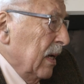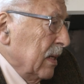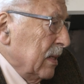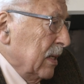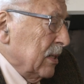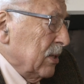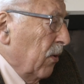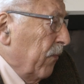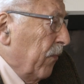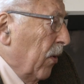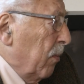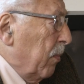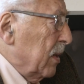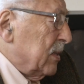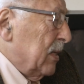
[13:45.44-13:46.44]
des enfants
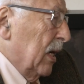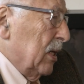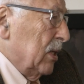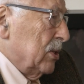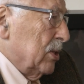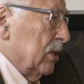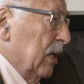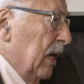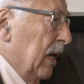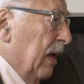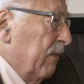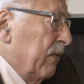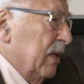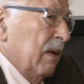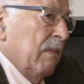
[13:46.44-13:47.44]
en bas âge, il y
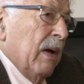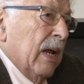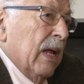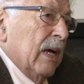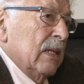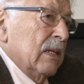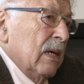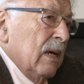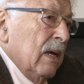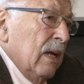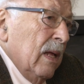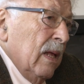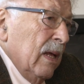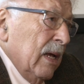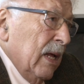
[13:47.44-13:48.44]
avait des malades,
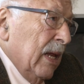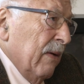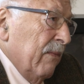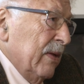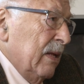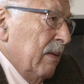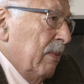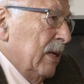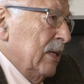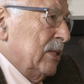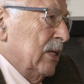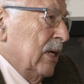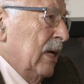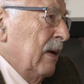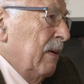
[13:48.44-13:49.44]
il y avait des
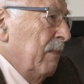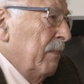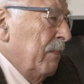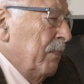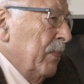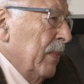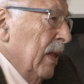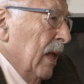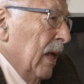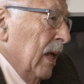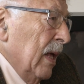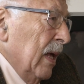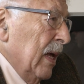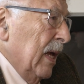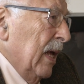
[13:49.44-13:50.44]
blessés,
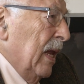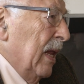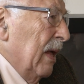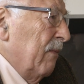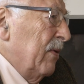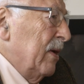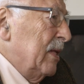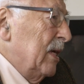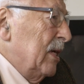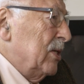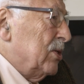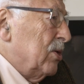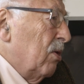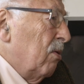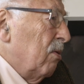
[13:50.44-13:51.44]
il y avait des
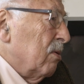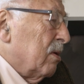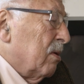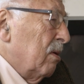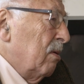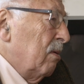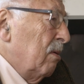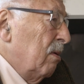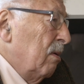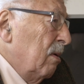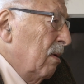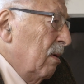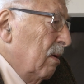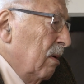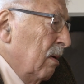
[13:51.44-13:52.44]
gens que,
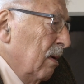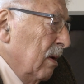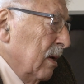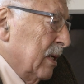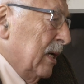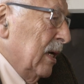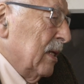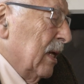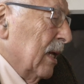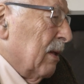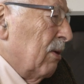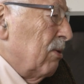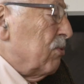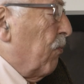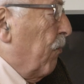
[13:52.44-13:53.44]
qui étaient
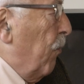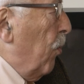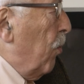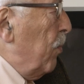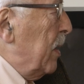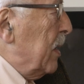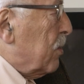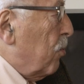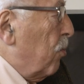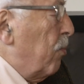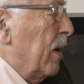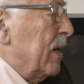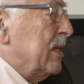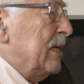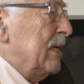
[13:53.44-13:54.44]
transformés,
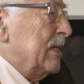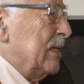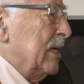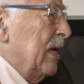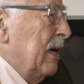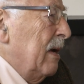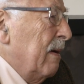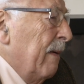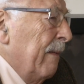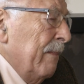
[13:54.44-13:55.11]
traumatisés